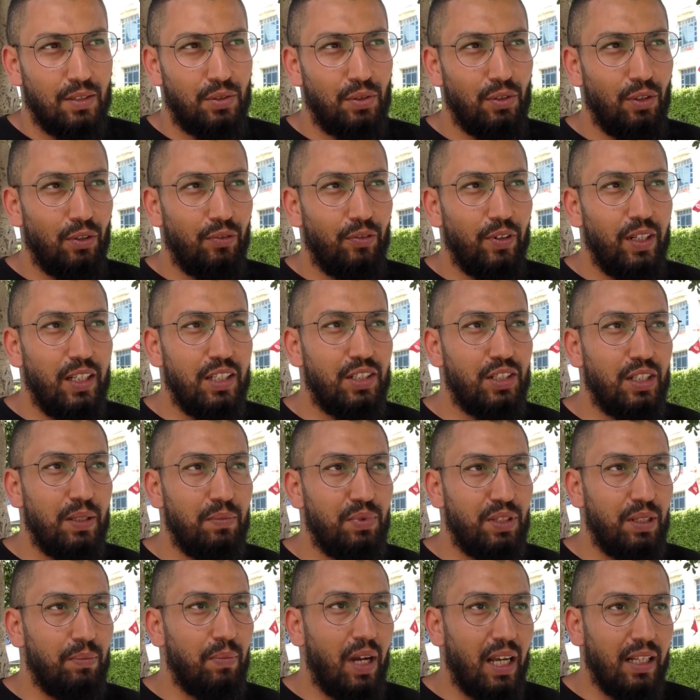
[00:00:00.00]
شوف اللي
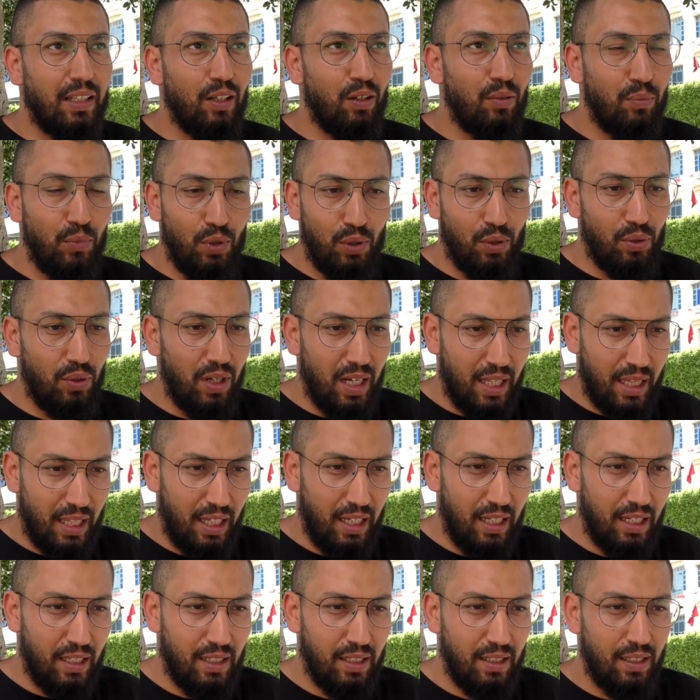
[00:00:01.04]
يمشي معناتها اموره
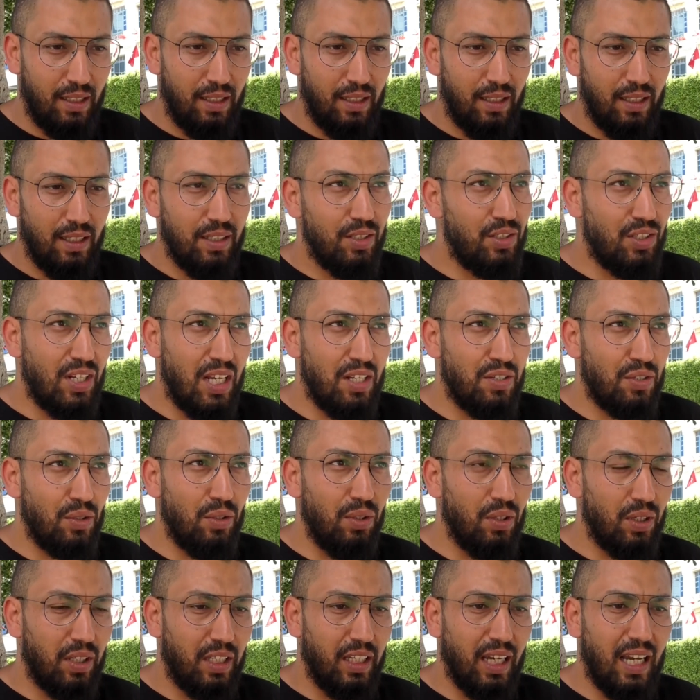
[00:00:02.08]
واضحه
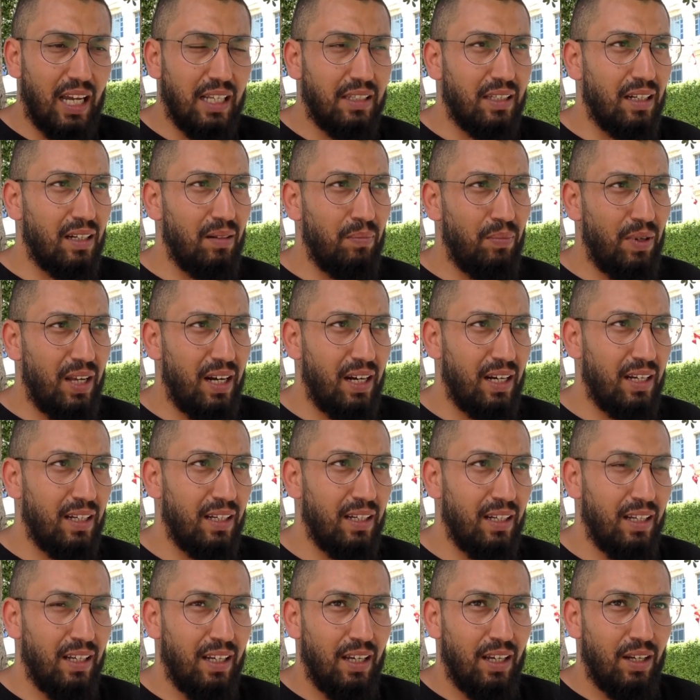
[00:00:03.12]
نشجعه كي خاطر لبرا
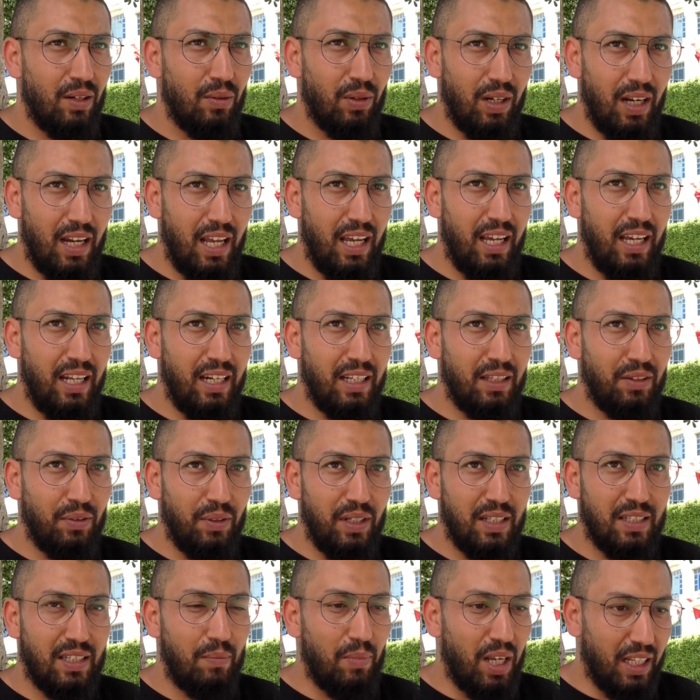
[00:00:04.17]
والله انا
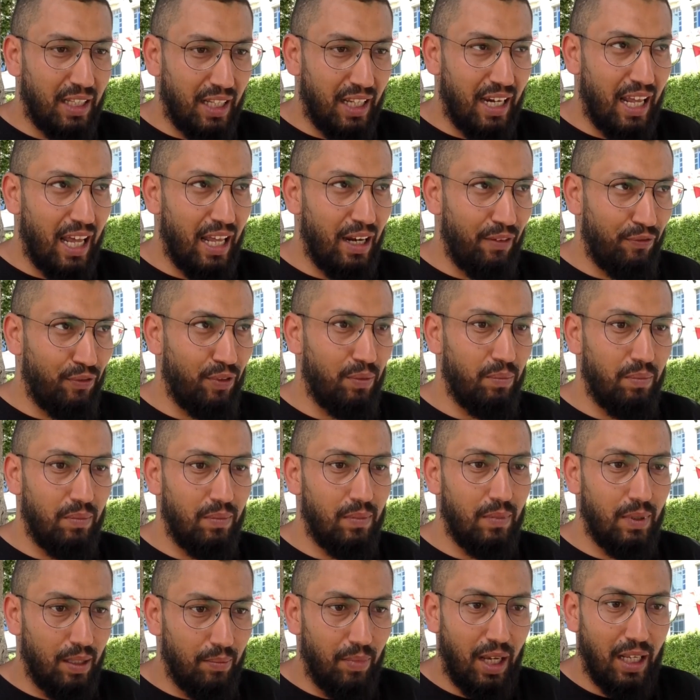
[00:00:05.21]
توانسه معناتها
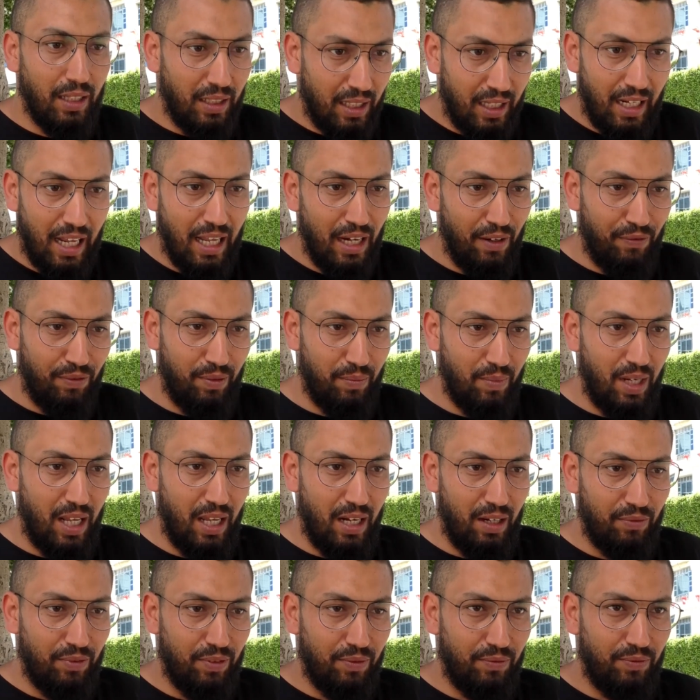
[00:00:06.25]
نعرفهم معناتها نعرفهم
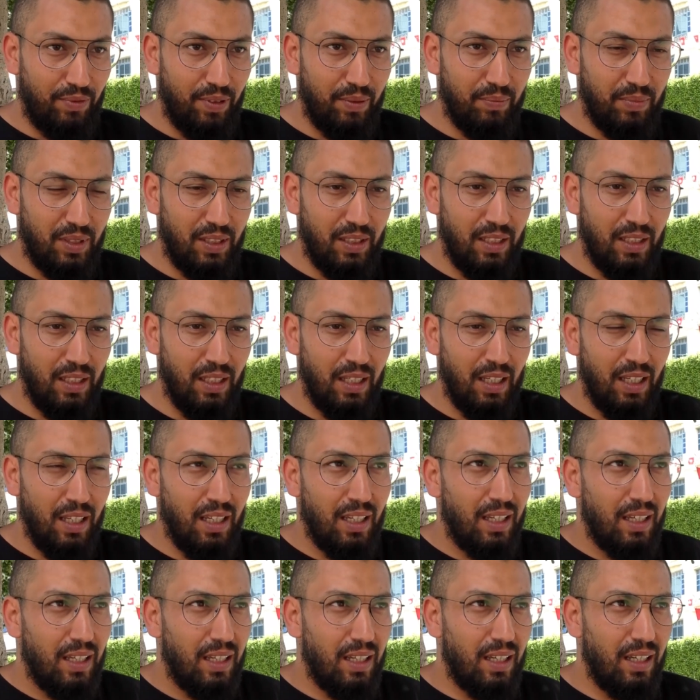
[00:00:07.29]
نعرفهم فهمتني
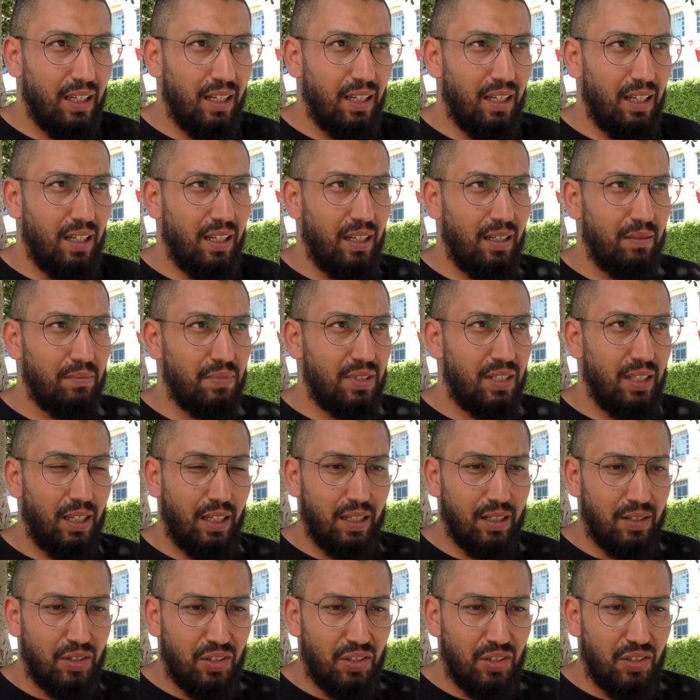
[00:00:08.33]
آه مساكن